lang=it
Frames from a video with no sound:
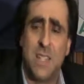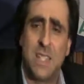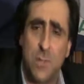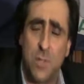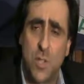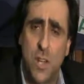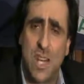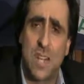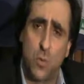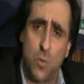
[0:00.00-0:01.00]
distribuzione
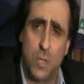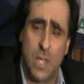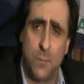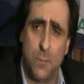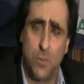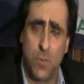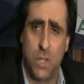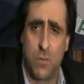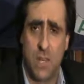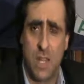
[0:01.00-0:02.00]
gratuita appunto,
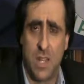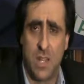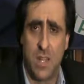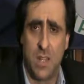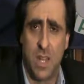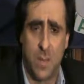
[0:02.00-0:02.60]
di dei,